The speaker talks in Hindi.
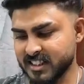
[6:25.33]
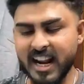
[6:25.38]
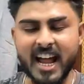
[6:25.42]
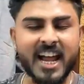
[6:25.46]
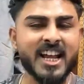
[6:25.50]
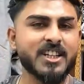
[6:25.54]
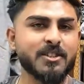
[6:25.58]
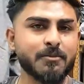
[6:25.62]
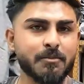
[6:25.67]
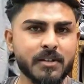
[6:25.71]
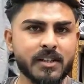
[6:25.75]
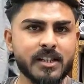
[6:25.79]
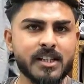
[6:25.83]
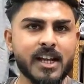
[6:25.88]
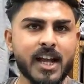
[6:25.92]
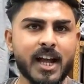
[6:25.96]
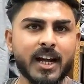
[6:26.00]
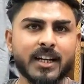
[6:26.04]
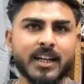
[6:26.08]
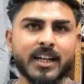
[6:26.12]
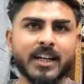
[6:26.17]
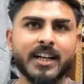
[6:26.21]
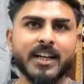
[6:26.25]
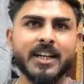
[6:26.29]
लाइक्स भी
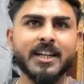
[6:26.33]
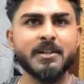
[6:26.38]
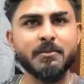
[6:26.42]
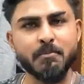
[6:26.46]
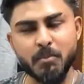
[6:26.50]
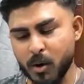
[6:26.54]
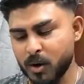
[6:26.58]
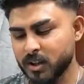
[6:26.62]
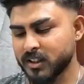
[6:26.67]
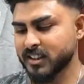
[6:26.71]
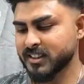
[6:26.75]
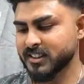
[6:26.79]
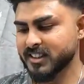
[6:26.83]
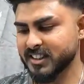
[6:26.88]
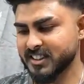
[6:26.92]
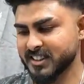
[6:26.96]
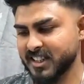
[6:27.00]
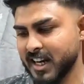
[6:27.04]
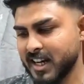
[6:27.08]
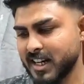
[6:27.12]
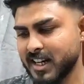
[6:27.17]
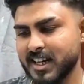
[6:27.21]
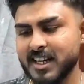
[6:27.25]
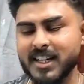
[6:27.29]
दिया करें बहुत अच्छा
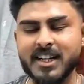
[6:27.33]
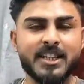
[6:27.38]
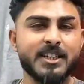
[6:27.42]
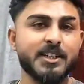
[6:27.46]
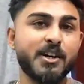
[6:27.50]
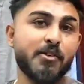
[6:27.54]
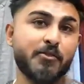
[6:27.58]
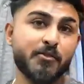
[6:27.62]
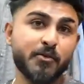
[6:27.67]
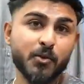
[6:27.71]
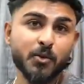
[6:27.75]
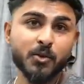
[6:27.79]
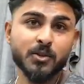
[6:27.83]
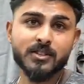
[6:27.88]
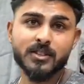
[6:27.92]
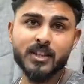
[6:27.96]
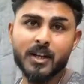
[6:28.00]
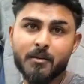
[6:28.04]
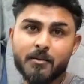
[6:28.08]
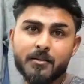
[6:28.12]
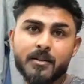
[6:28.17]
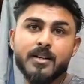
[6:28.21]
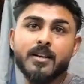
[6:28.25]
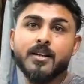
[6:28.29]
चैनल है इनका फूड्स
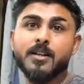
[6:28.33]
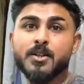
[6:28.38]
का